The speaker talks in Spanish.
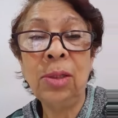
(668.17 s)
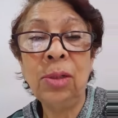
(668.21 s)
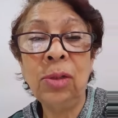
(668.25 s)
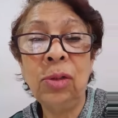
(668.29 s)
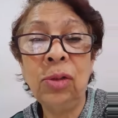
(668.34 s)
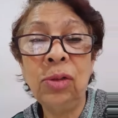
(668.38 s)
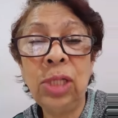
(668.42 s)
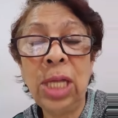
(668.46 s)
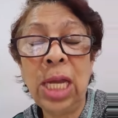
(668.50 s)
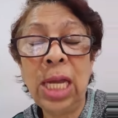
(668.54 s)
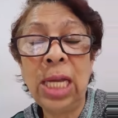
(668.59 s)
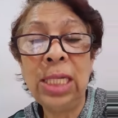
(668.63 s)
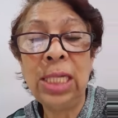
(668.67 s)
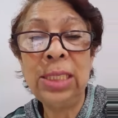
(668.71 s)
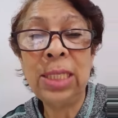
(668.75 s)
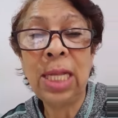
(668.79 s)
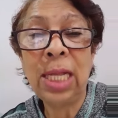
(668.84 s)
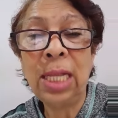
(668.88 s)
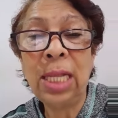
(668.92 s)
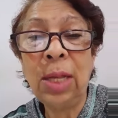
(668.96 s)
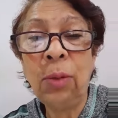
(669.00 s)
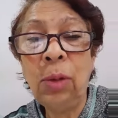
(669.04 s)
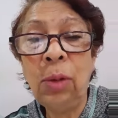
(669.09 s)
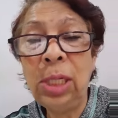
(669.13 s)
O sea,
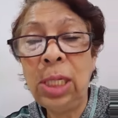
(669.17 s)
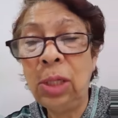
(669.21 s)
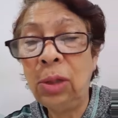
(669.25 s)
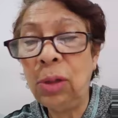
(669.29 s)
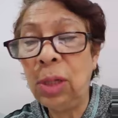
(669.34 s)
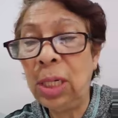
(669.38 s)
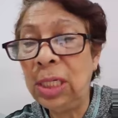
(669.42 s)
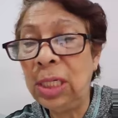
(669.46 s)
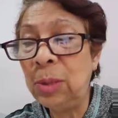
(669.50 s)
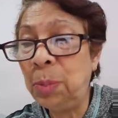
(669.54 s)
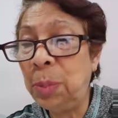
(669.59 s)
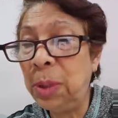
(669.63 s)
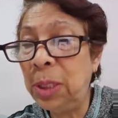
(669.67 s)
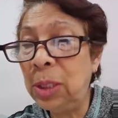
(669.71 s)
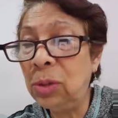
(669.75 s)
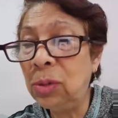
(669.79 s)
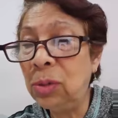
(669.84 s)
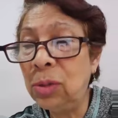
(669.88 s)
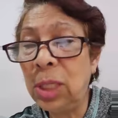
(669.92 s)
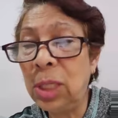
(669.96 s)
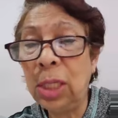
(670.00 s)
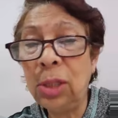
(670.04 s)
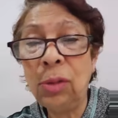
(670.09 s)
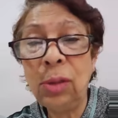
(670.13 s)
están aboliendo al Espíritu
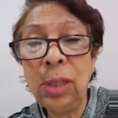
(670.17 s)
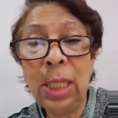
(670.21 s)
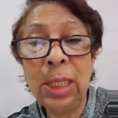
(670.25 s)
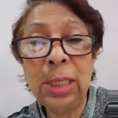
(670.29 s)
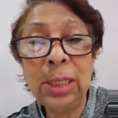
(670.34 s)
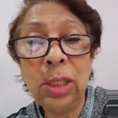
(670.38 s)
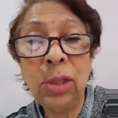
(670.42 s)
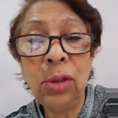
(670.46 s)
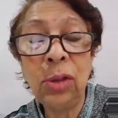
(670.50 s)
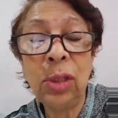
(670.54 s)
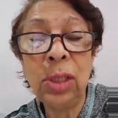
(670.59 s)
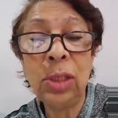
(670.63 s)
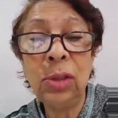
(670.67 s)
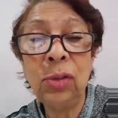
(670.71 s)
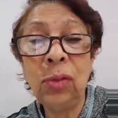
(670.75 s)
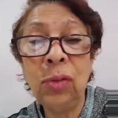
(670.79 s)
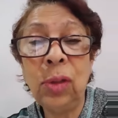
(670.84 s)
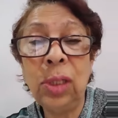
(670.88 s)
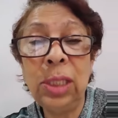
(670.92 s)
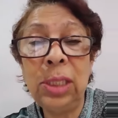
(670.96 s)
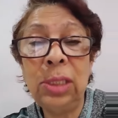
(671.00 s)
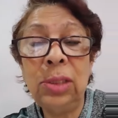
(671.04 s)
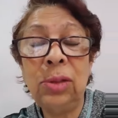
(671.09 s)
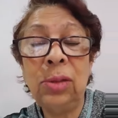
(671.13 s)
Santo y al Señor
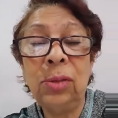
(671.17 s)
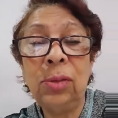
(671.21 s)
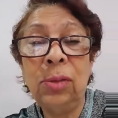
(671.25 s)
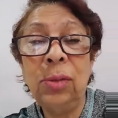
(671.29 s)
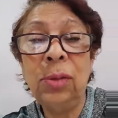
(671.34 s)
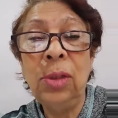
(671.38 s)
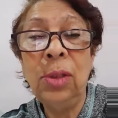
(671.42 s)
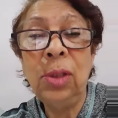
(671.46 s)
Jesucristo.